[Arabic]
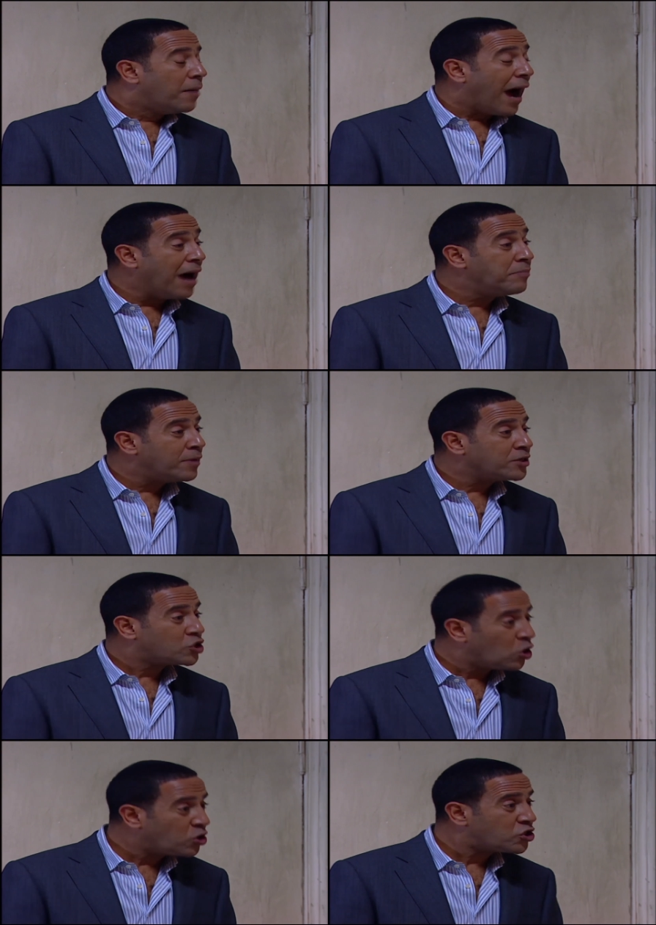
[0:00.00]
محمد
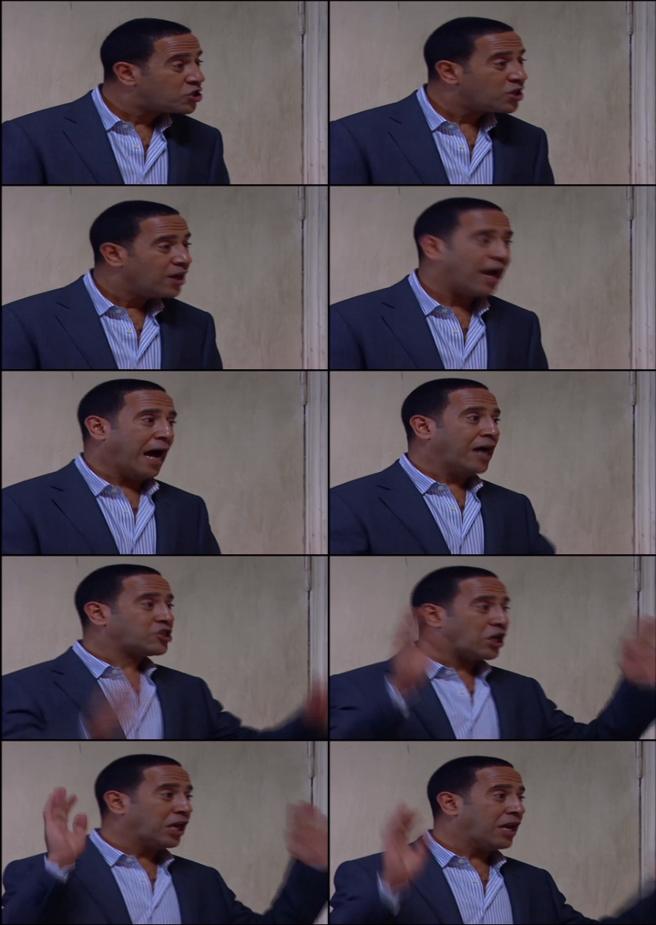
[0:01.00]
جورج
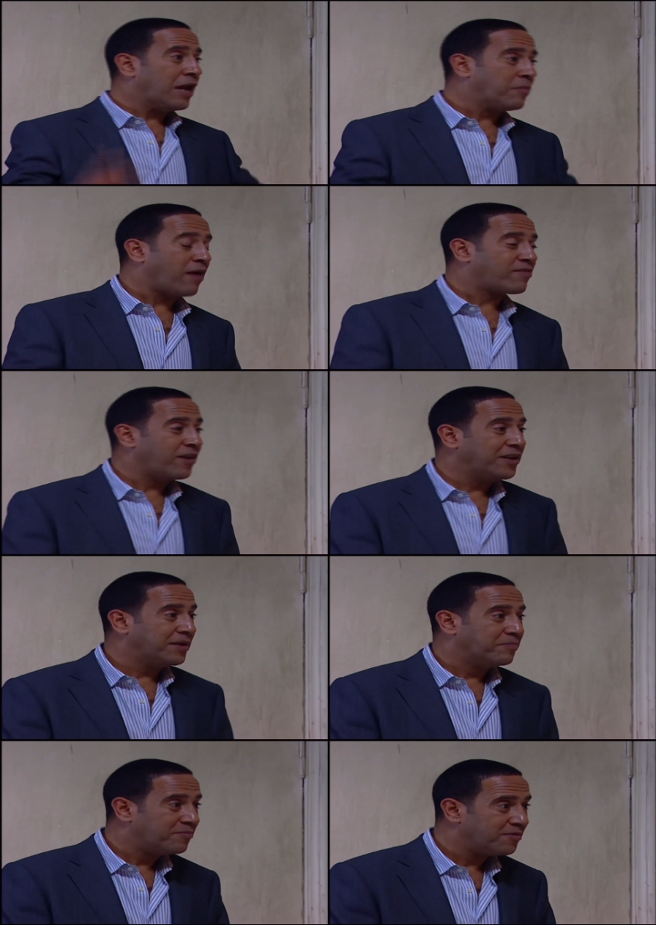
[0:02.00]
عاش الهلال مع
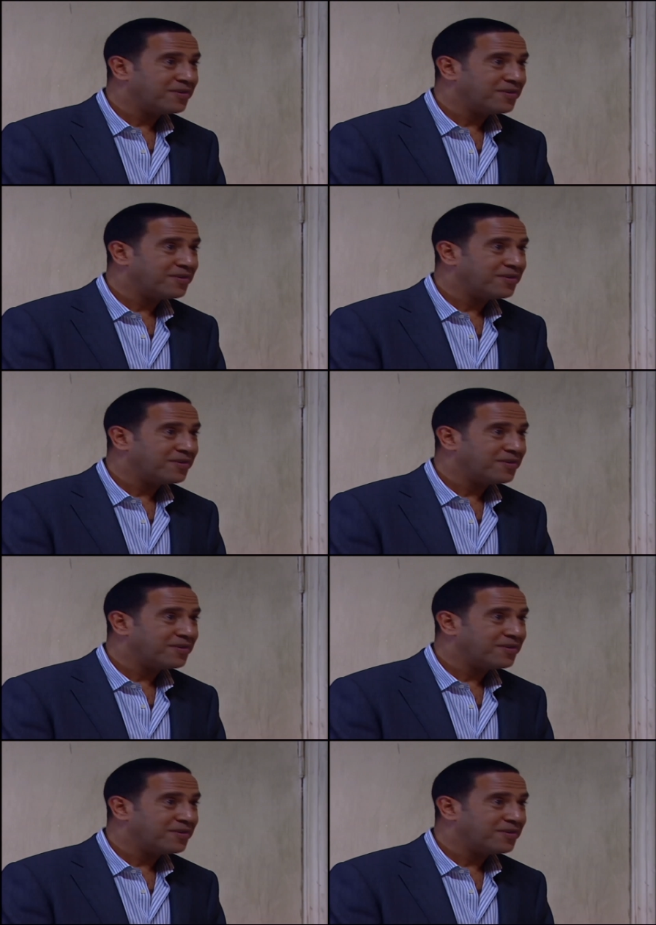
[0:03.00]
الصليب